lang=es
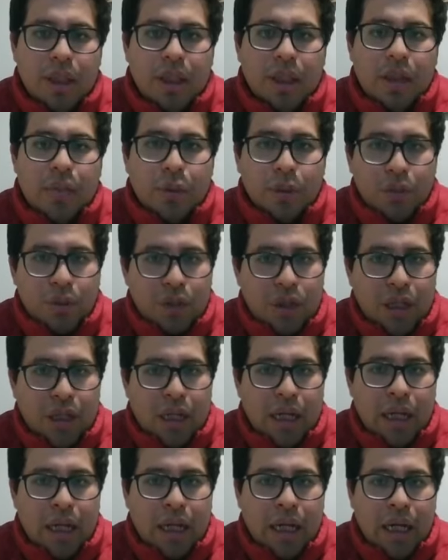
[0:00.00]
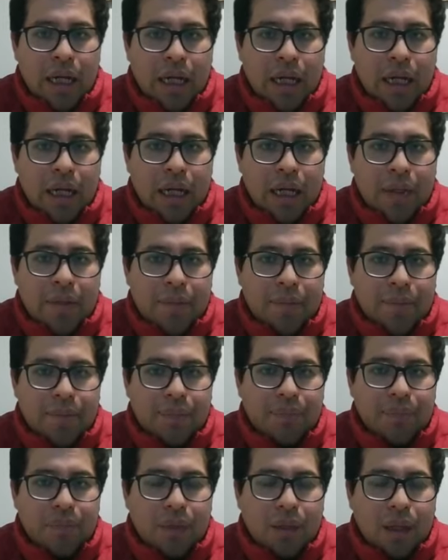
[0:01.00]
Y podemos ir a,
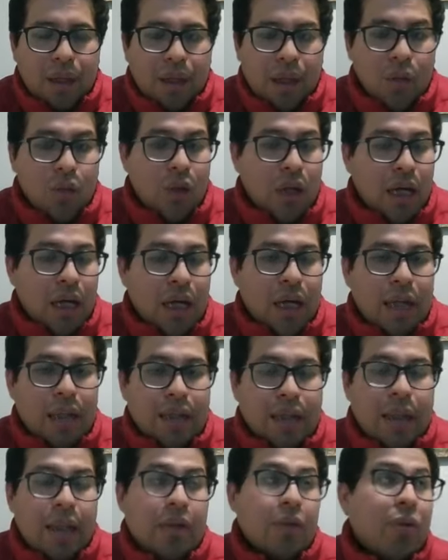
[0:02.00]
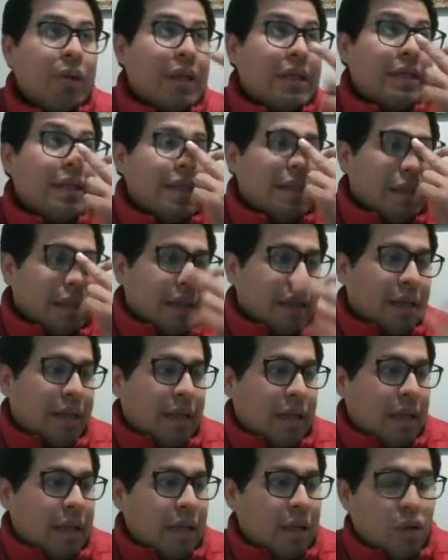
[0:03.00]
algunas, algunas citas de
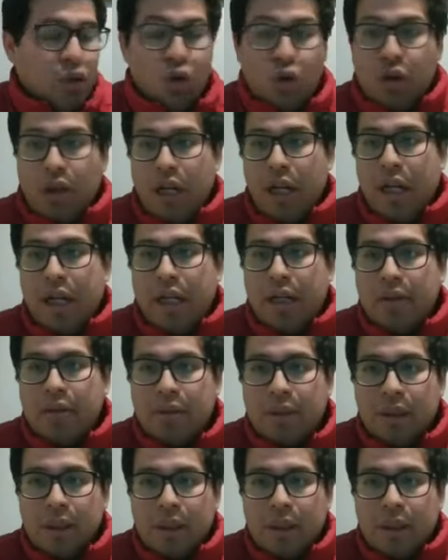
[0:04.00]
la doctrina.